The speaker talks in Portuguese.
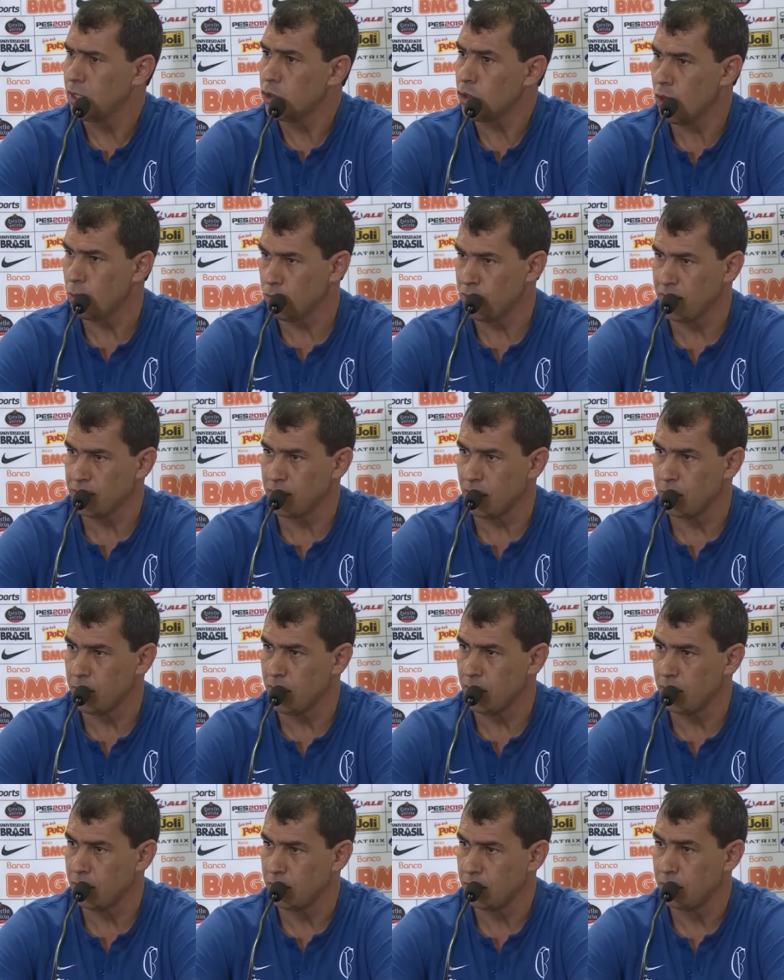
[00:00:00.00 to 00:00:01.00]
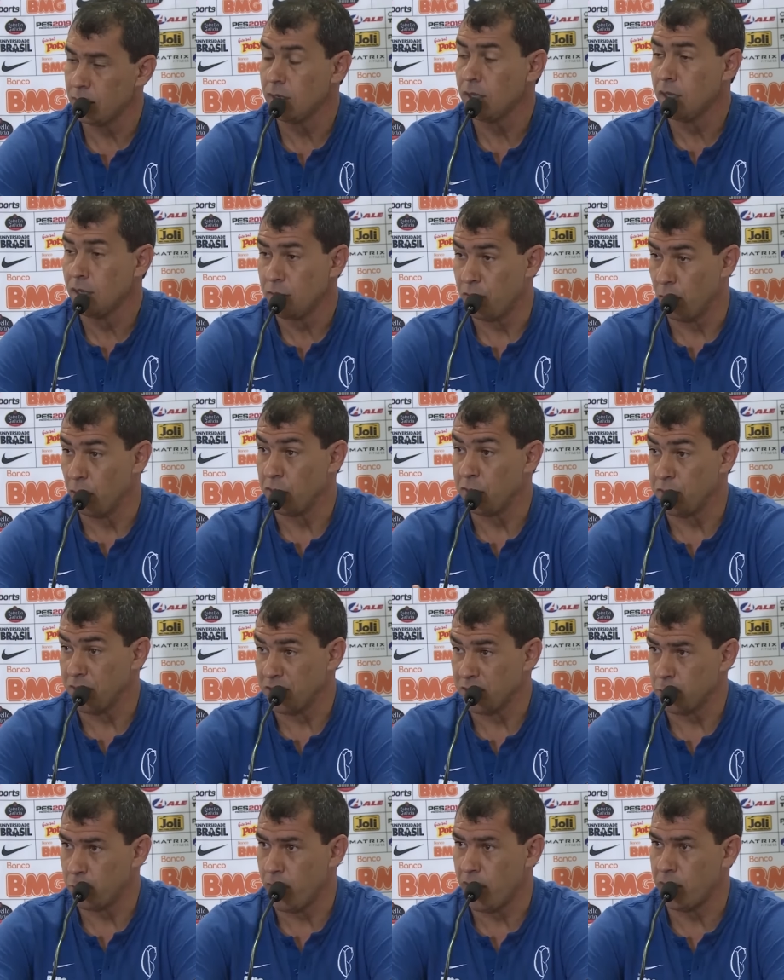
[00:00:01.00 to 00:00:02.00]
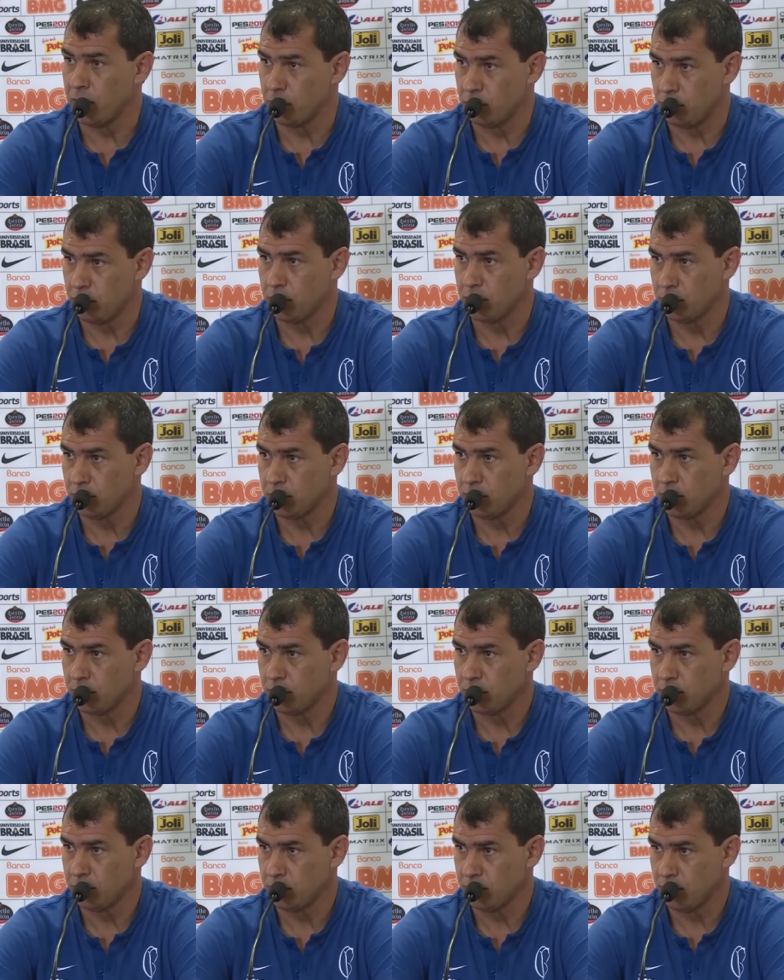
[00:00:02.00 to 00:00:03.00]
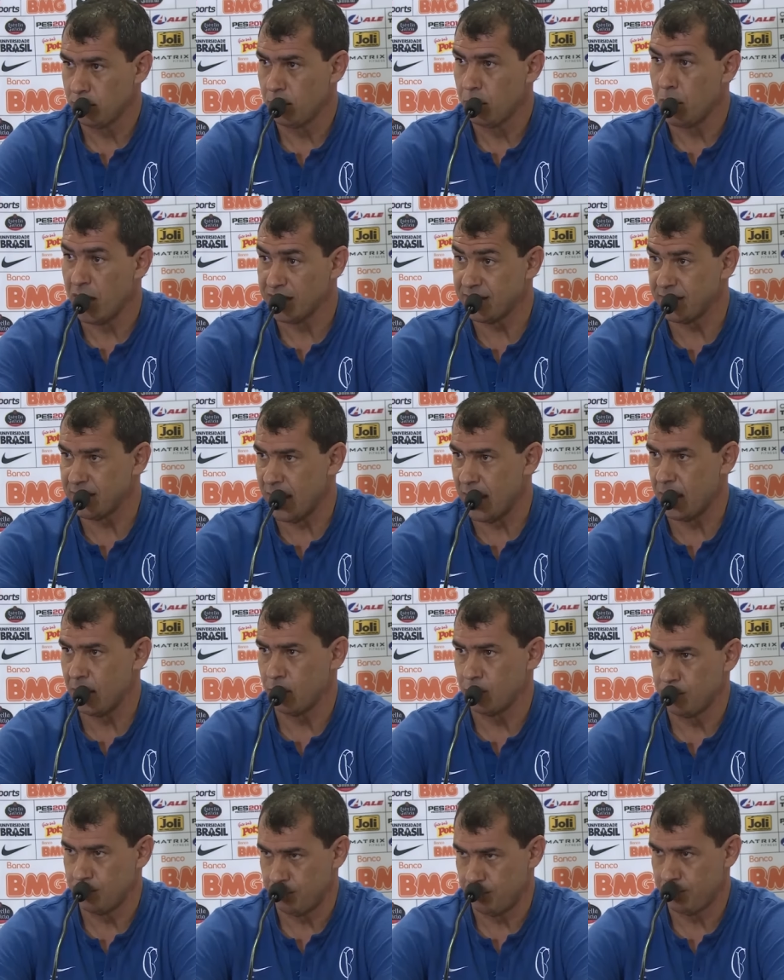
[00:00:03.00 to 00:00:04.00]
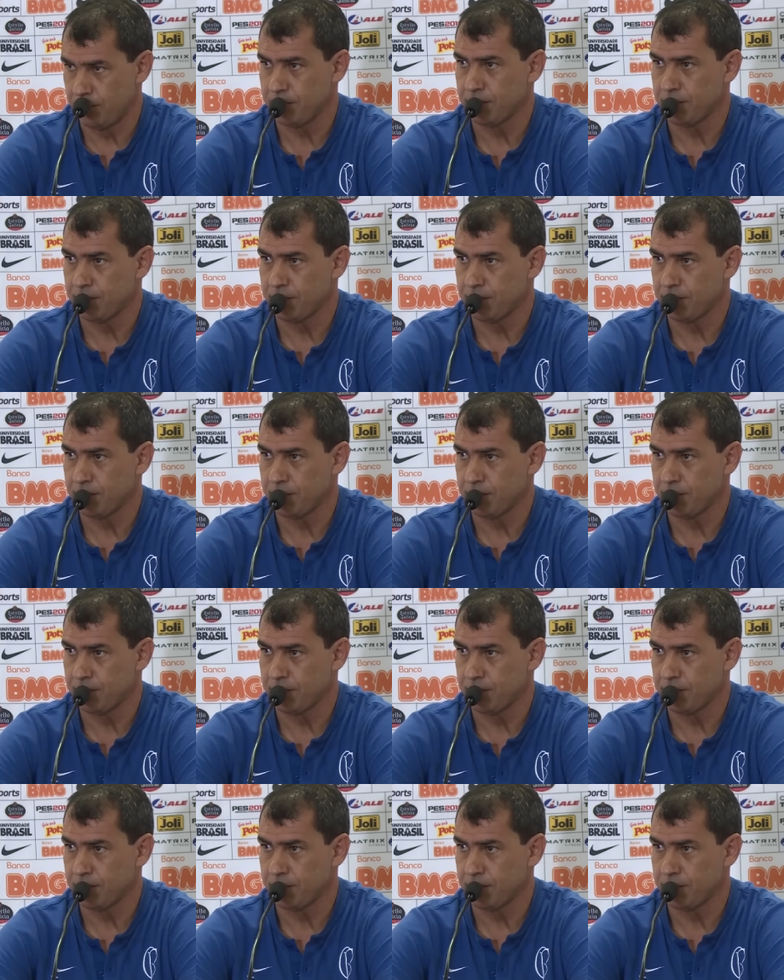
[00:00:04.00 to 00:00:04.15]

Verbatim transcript: Mas como você sabia? Falou: fique esperto. Passaram.